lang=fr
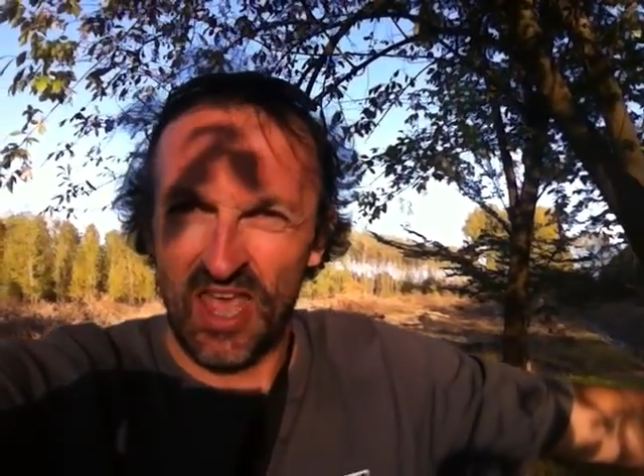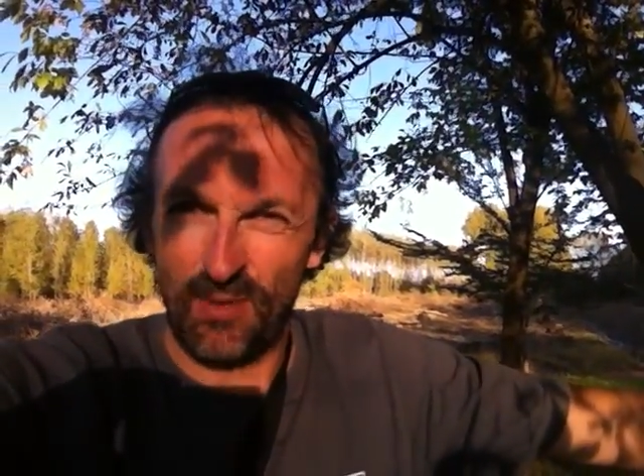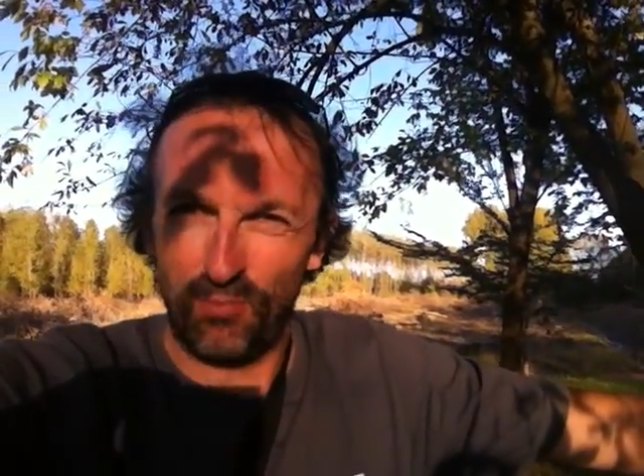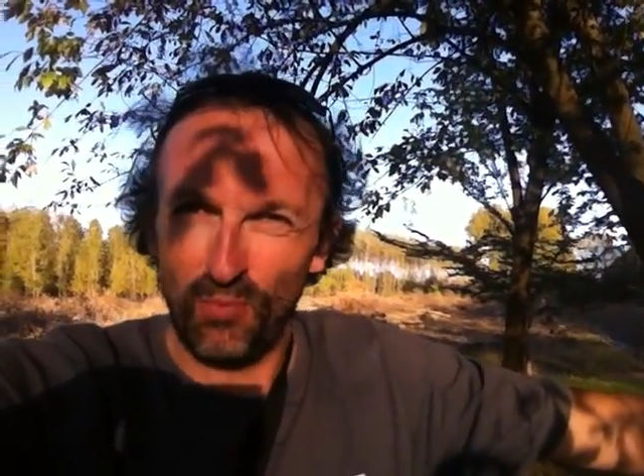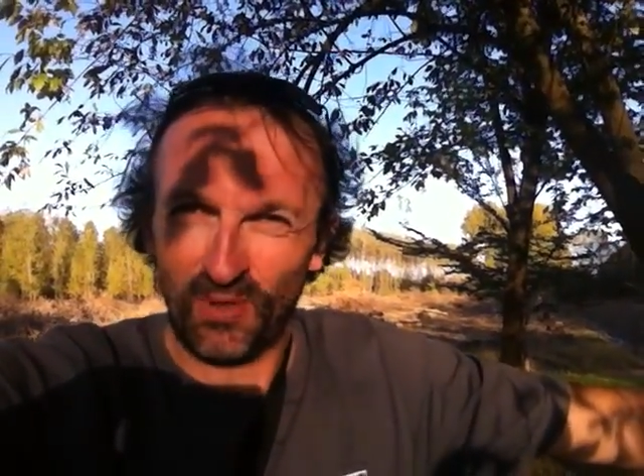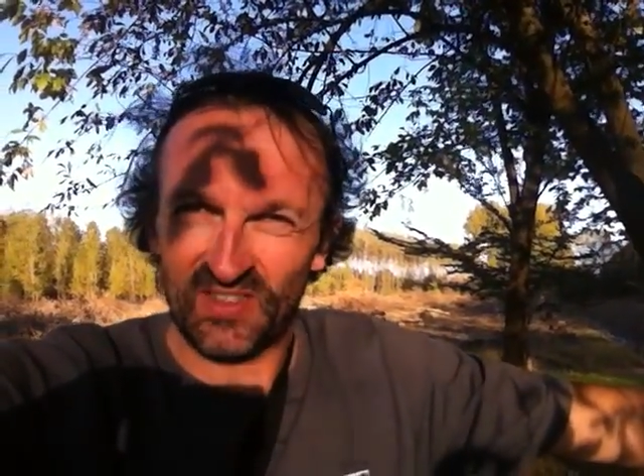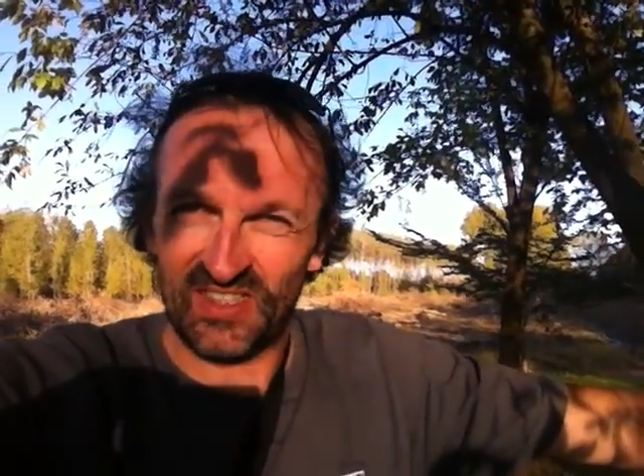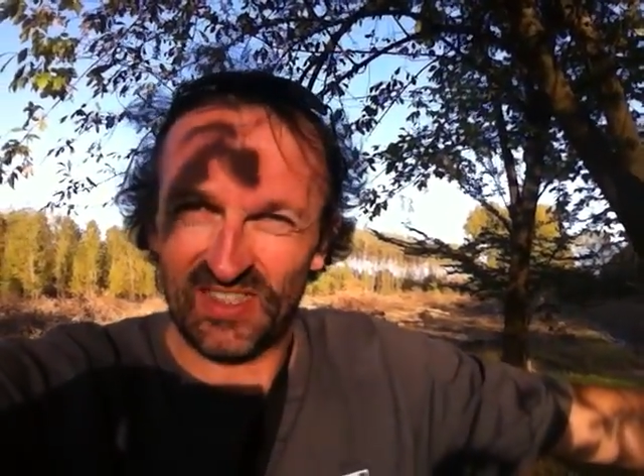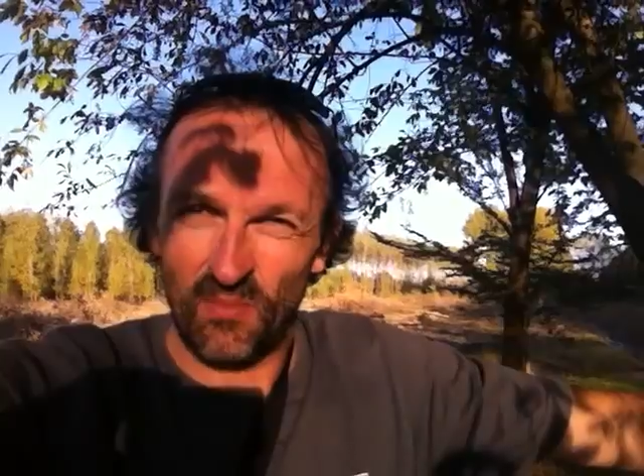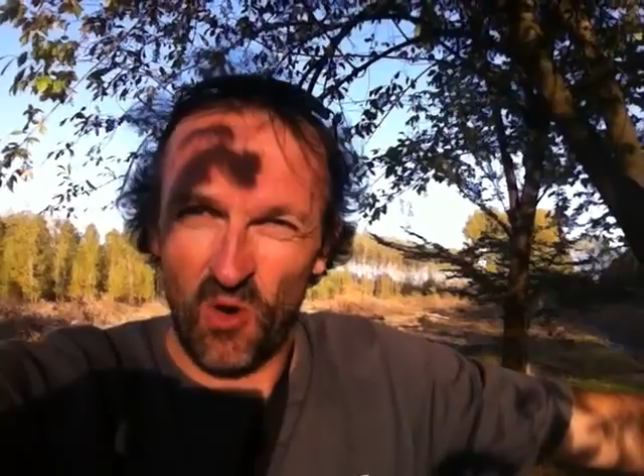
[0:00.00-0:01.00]
et plus
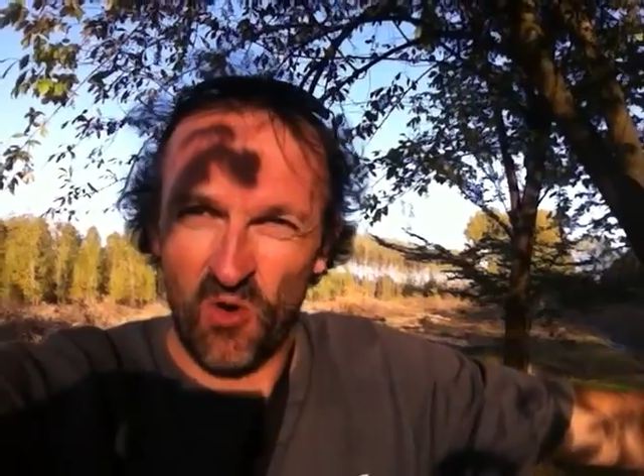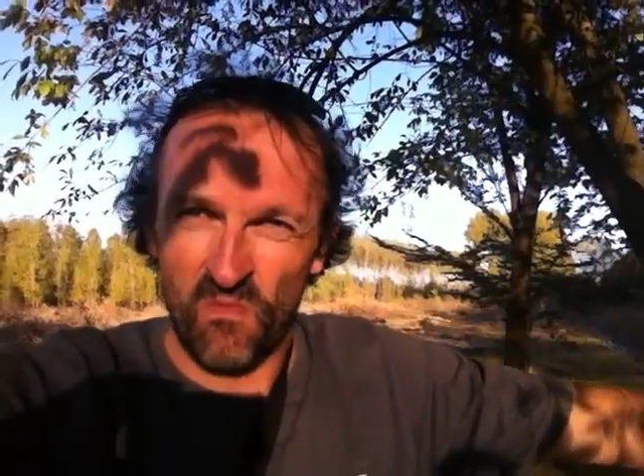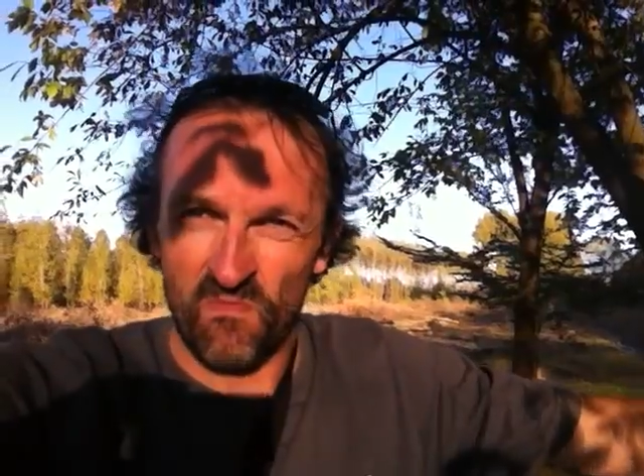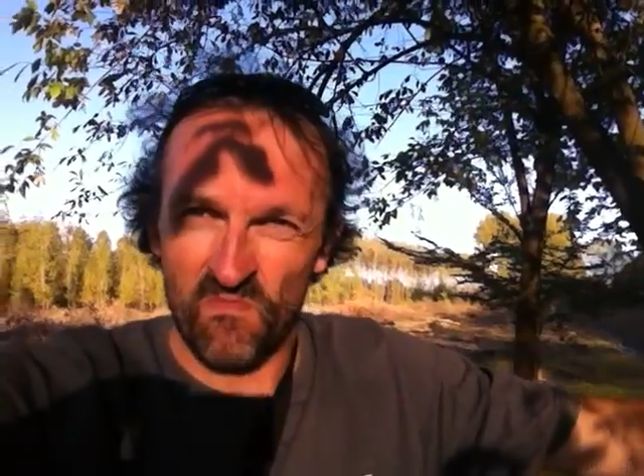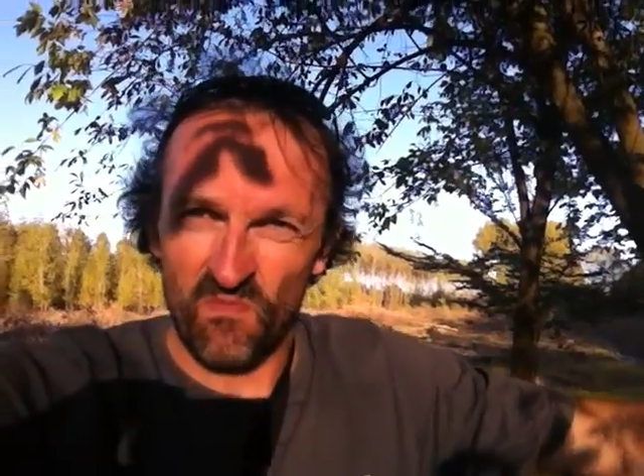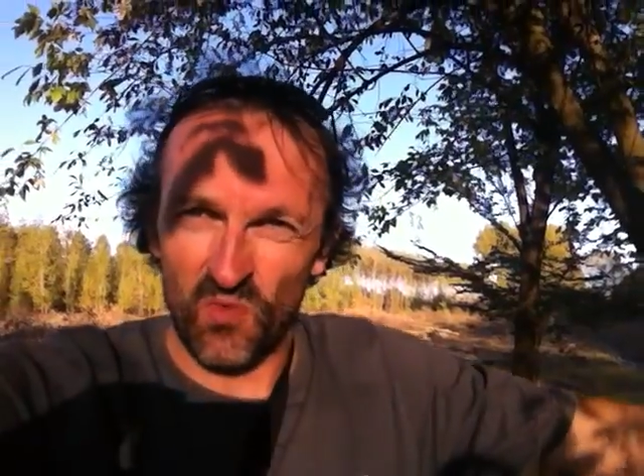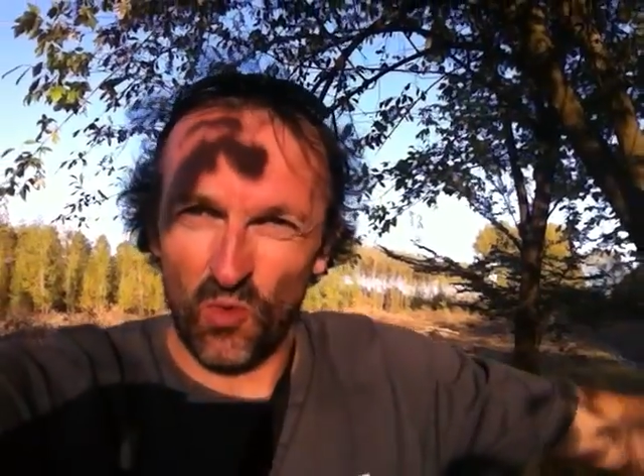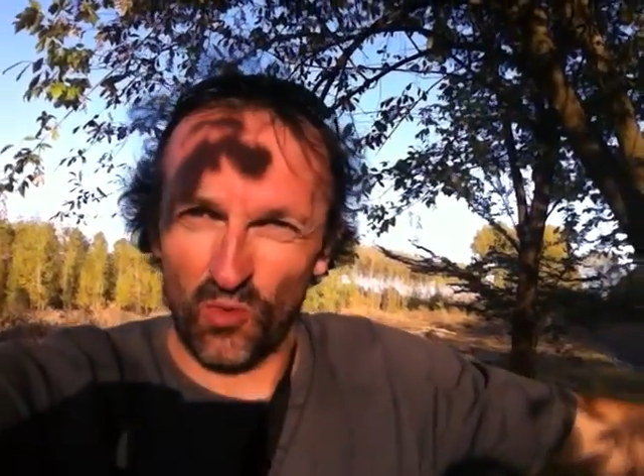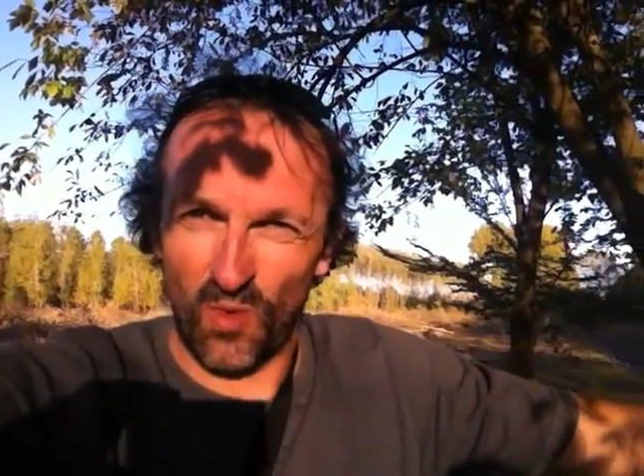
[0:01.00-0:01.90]
précisément non